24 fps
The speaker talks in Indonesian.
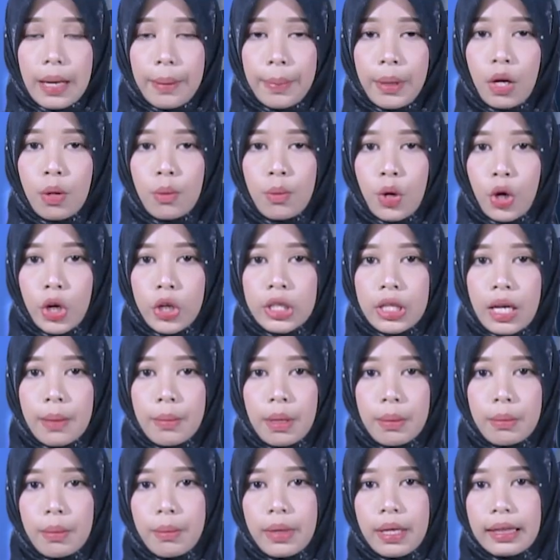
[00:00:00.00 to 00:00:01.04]
KPU Moro
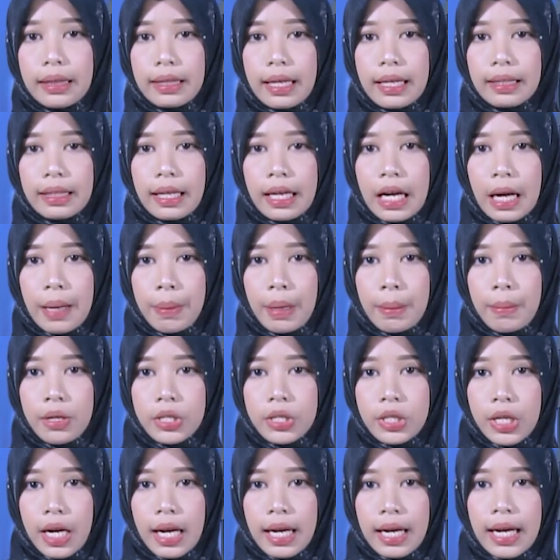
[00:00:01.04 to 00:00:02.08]
Jambi meminta tanggapan
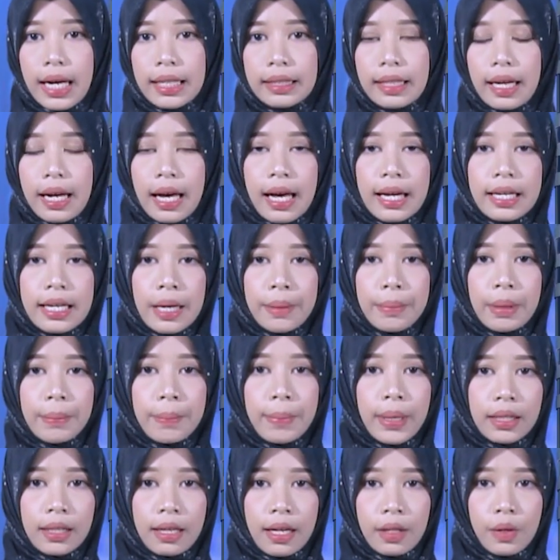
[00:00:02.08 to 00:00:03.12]
masyarakat terhadap
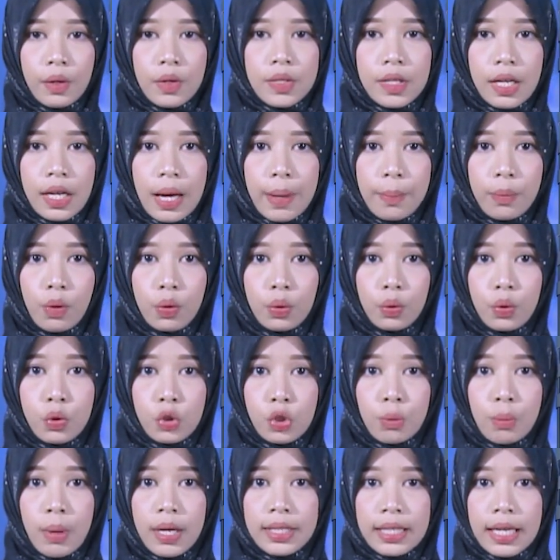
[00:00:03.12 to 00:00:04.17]
467
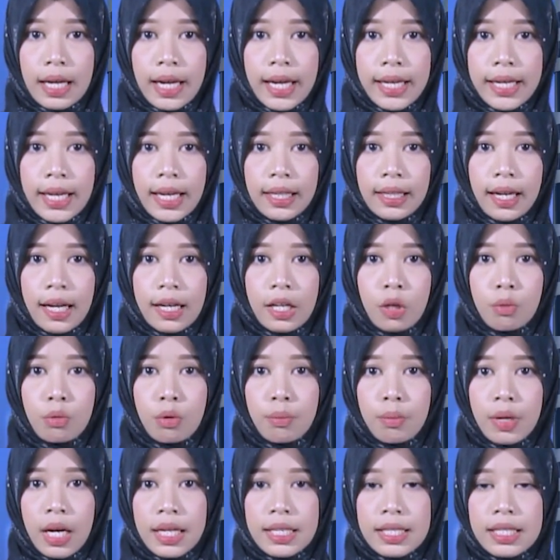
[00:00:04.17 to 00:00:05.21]
bacalek yang telah
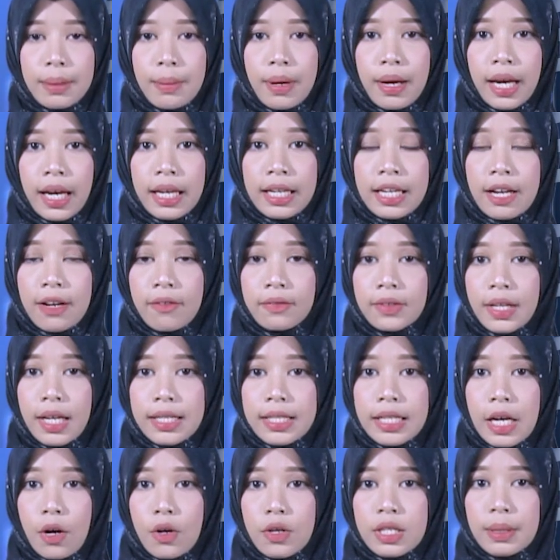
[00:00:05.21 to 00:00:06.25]
diumumkan sebagai
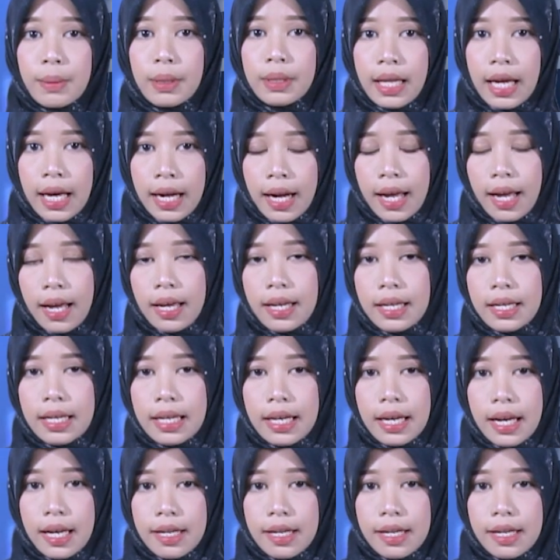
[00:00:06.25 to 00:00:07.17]
daftar calon sementara.